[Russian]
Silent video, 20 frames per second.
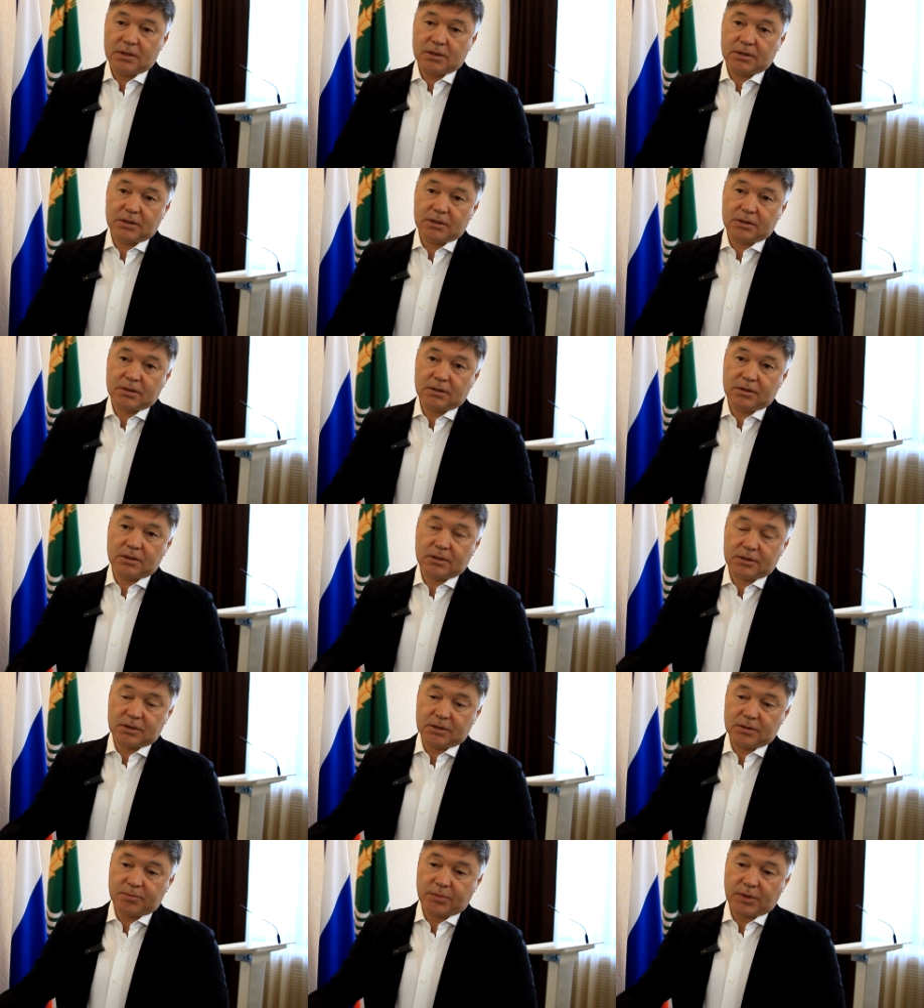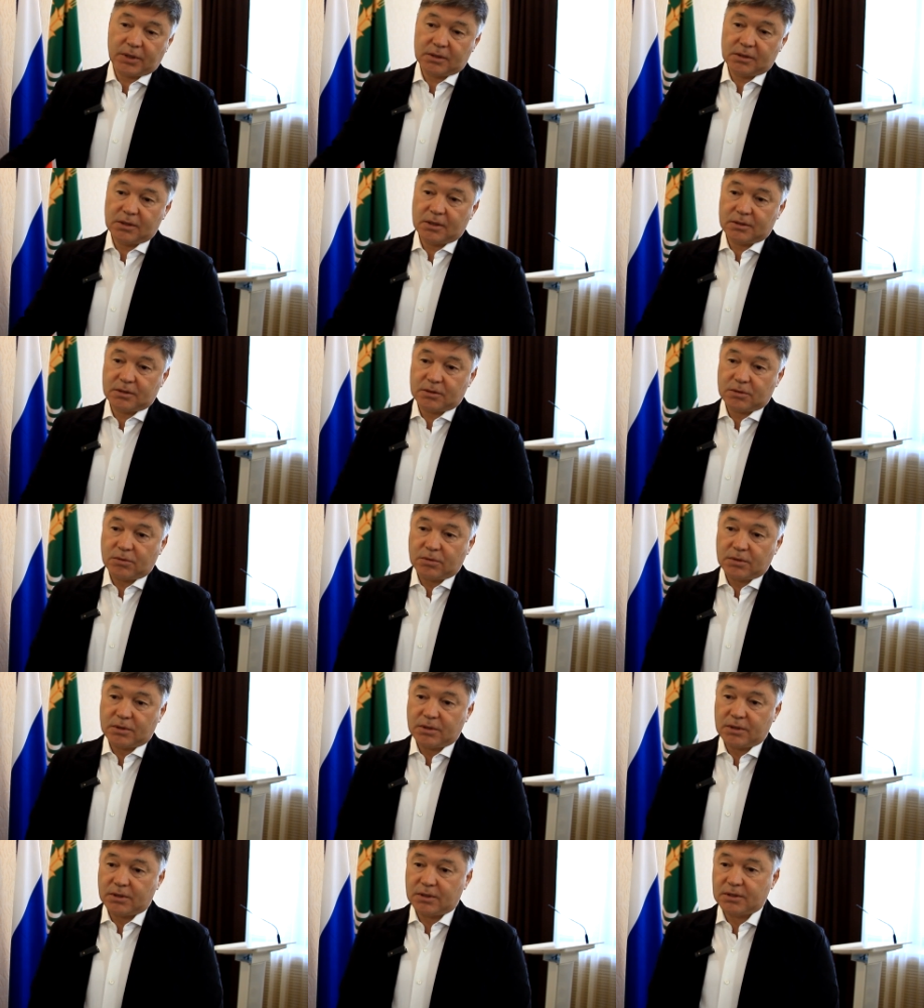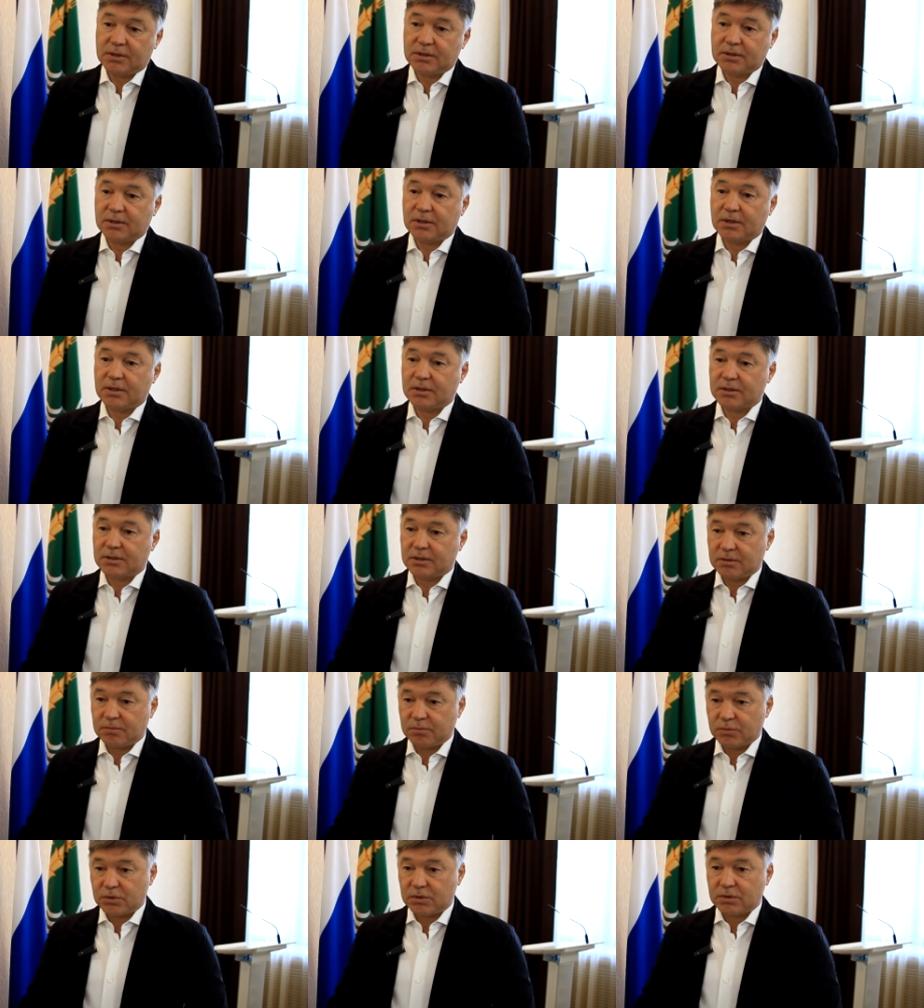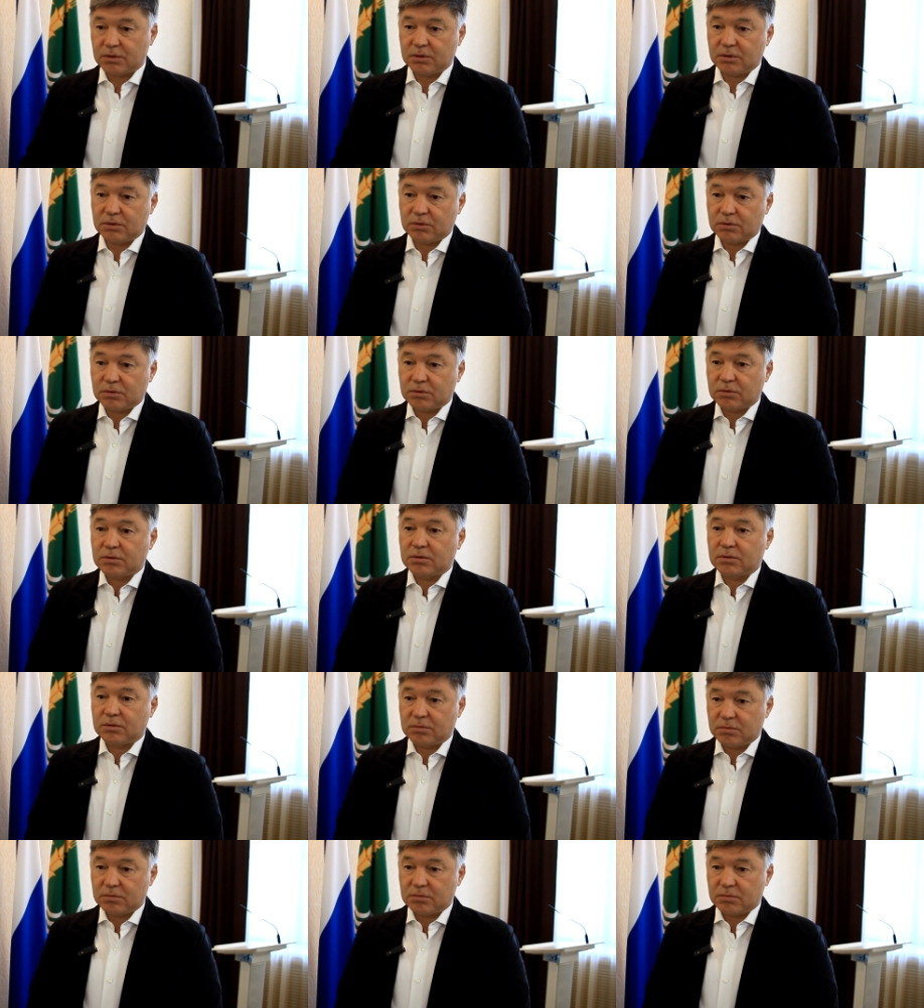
где-то должны продлять сроки регистрации, может, еще что-то.